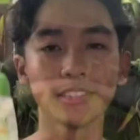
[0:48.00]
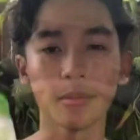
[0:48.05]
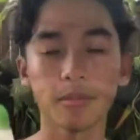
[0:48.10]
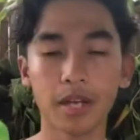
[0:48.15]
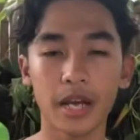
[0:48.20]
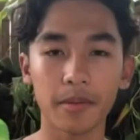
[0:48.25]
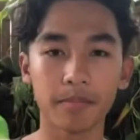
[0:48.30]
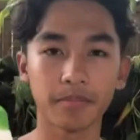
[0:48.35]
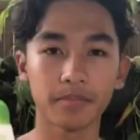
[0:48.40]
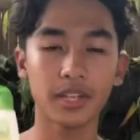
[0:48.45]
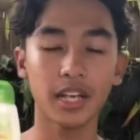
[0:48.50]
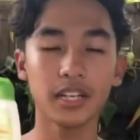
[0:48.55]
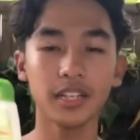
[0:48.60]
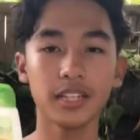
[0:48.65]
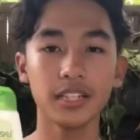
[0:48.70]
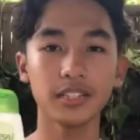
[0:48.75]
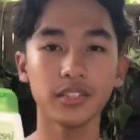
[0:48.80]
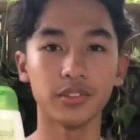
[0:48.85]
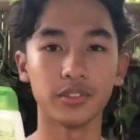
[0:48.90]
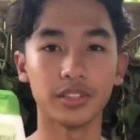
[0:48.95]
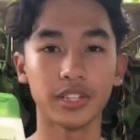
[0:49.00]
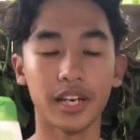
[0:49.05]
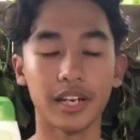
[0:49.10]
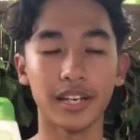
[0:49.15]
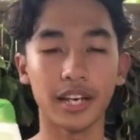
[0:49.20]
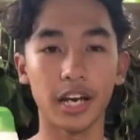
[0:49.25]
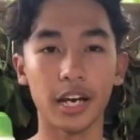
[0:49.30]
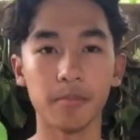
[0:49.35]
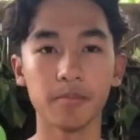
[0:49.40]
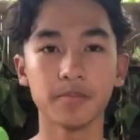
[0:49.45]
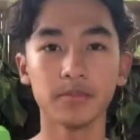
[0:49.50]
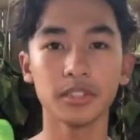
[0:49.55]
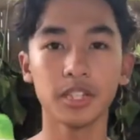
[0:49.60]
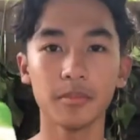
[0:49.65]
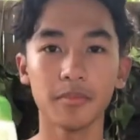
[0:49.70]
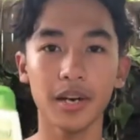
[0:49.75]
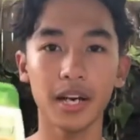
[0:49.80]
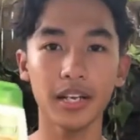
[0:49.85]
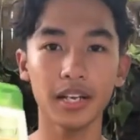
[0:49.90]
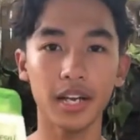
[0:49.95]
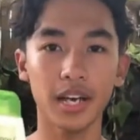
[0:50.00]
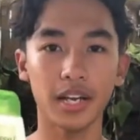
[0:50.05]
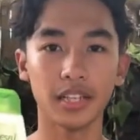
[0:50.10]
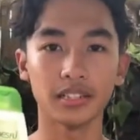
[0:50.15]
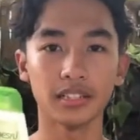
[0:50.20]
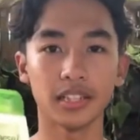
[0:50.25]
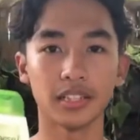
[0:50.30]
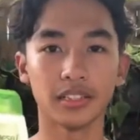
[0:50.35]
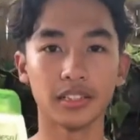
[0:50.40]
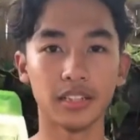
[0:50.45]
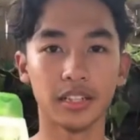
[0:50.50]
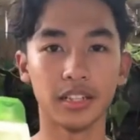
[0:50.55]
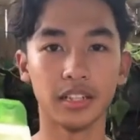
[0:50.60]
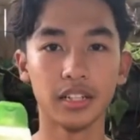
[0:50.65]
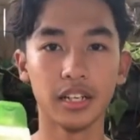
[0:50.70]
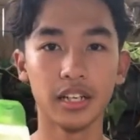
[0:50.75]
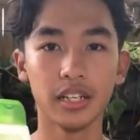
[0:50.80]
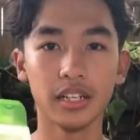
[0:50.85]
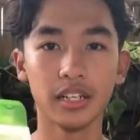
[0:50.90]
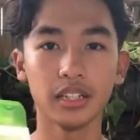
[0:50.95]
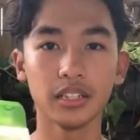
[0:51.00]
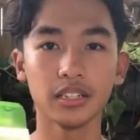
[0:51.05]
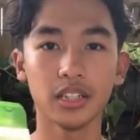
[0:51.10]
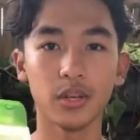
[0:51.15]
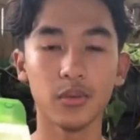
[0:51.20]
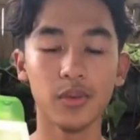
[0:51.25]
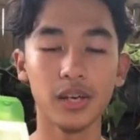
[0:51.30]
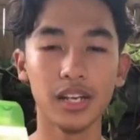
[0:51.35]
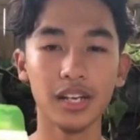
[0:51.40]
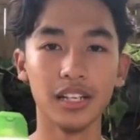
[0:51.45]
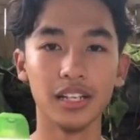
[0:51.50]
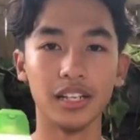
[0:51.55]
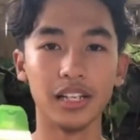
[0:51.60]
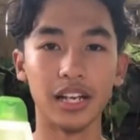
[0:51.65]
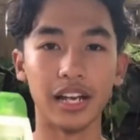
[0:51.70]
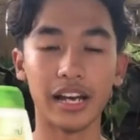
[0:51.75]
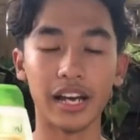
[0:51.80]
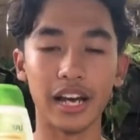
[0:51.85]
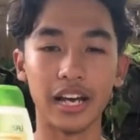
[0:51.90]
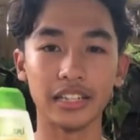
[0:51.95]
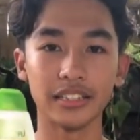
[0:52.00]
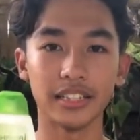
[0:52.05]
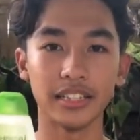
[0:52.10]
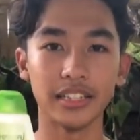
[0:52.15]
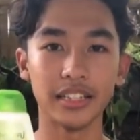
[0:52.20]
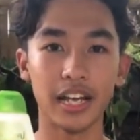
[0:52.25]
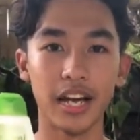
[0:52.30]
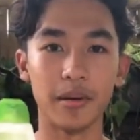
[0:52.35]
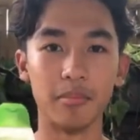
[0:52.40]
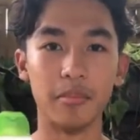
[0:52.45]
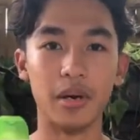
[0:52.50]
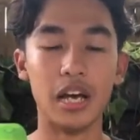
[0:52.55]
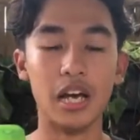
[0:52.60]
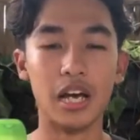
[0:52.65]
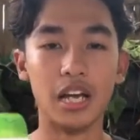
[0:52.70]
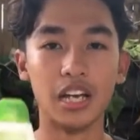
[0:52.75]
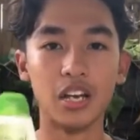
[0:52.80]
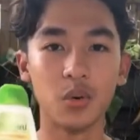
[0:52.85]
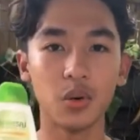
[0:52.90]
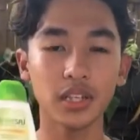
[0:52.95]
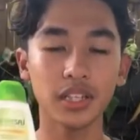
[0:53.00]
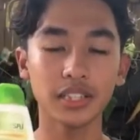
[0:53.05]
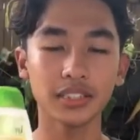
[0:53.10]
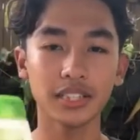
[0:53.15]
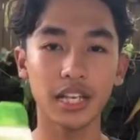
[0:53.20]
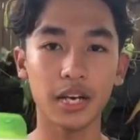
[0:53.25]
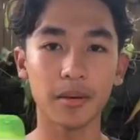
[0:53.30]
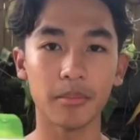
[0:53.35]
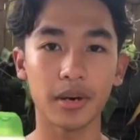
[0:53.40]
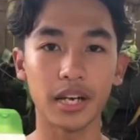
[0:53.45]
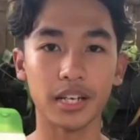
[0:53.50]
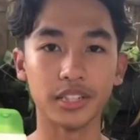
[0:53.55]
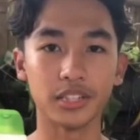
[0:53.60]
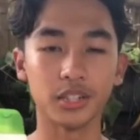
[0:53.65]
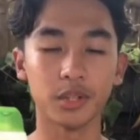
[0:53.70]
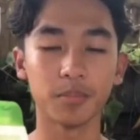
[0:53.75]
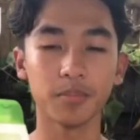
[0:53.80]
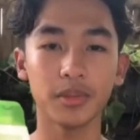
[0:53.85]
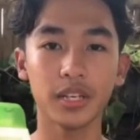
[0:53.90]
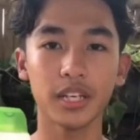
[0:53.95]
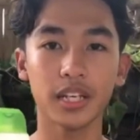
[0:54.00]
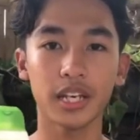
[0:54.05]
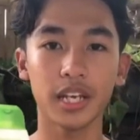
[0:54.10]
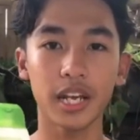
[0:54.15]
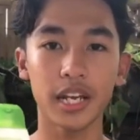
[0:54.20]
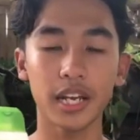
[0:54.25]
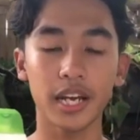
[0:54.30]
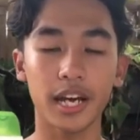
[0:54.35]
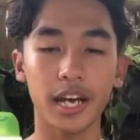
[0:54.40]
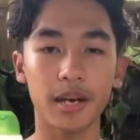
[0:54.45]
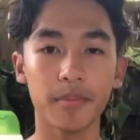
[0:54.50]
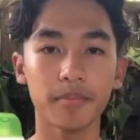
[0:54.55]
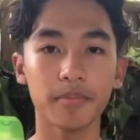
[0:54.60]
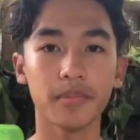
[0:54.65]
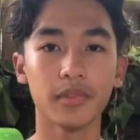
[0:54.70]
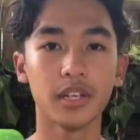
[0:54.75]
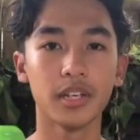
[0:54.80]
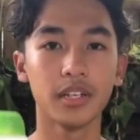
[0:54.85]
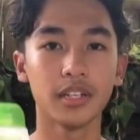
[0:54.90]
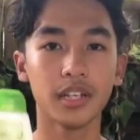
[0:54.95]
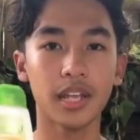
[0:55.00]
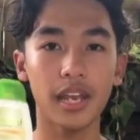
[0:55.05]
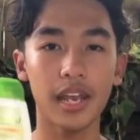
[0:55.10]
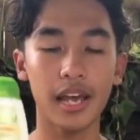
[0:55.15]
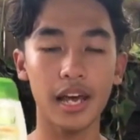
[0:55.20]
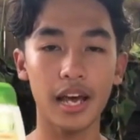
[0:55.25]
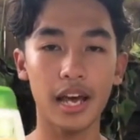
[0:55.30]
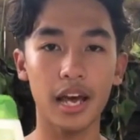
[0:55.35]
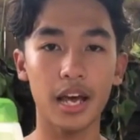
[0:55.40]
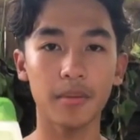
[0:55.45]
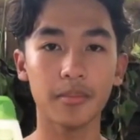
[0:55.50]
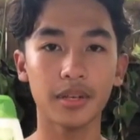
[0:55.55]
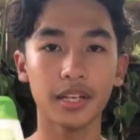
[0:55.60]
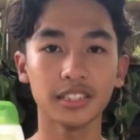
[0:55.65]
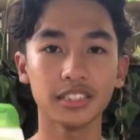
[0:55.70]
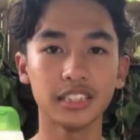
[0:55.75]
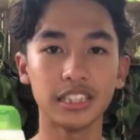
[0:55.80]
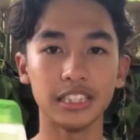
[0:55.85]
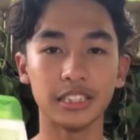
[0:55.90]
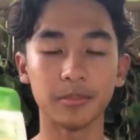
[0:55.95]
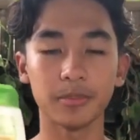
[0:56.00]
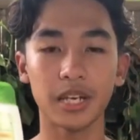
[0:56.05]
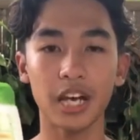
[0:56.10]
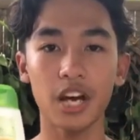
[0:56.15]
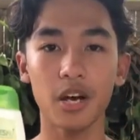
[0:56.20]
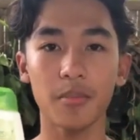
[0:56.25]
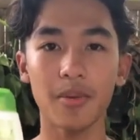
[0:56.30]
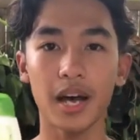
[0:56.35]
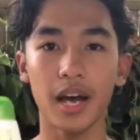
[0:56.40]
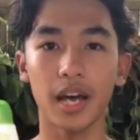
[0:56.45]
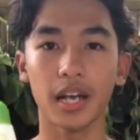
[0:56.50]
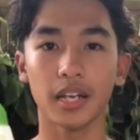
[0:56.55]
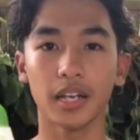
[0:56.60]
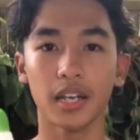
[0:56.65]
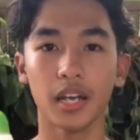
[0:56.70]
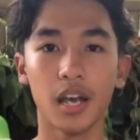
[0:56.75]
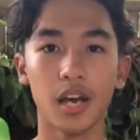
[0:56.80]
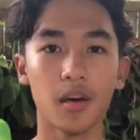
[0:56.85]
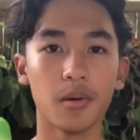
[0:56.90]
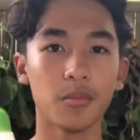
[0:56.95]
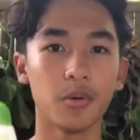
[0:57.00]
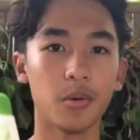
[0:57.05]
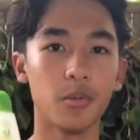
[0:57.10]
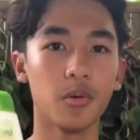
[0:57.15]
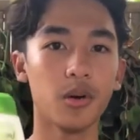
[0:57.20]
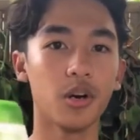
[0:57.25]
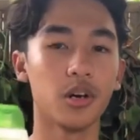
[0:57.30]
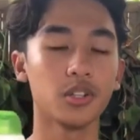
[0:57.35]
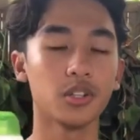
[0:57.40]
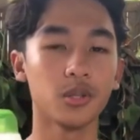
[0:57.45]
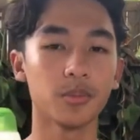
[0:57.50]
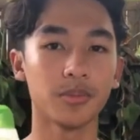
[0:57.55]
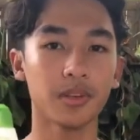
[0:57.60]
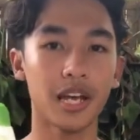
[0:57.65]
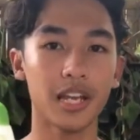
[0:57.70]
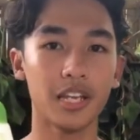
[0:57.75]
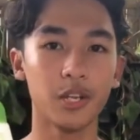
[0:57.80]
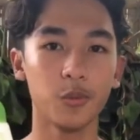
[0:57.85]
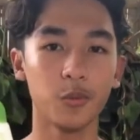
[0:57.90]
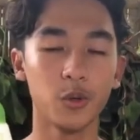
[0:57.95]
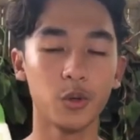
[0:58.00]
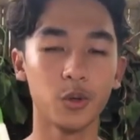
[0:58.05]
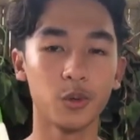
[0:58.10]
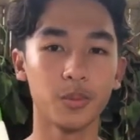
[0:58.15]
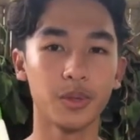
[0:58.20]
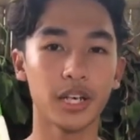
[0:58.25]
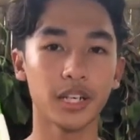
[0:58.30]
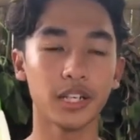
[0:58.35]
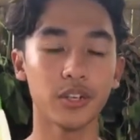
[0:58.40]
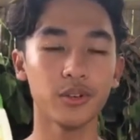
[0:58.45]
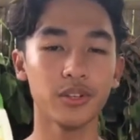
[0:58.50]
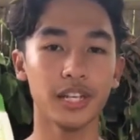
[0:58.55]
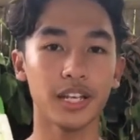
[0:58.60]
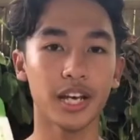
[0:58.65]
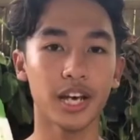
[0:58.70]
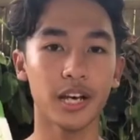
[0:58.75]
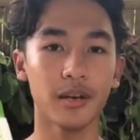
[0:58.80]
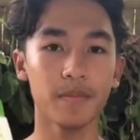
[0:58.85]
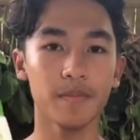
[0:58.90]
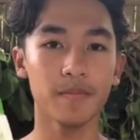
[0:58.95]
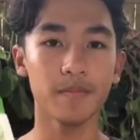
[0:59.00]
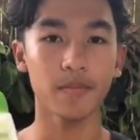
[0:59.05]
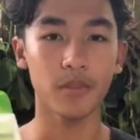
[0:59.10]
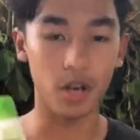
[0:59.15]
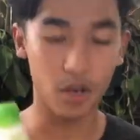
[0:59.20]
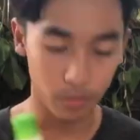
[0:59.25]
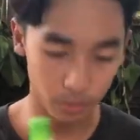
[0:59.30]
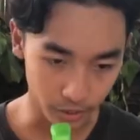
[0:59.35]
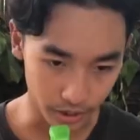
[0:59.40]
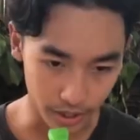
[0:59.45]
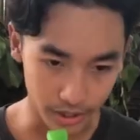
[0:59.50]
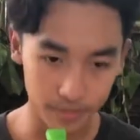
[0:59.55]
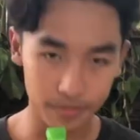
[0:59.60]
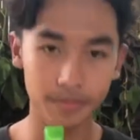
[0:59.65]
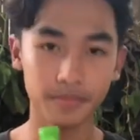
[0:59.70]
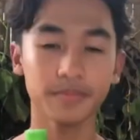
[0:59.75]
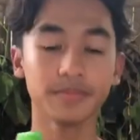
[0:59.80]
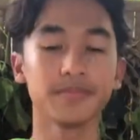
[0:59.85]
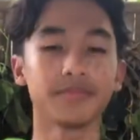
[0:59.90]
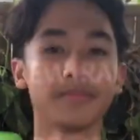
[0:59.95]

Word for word: สำหรับท่านที่สนใจนะครับ สามารถหาสั่งซื้อได้ที่เซเว่นหรือราคาชั้นนำหรือว่าจะสั่งผ่านช้อปปีก็ได้นะครับ ในราคาเพียง 49 บาท ผมขอจบการรีวิวเพียงเท่านี้ครับ ขอบคุณครับ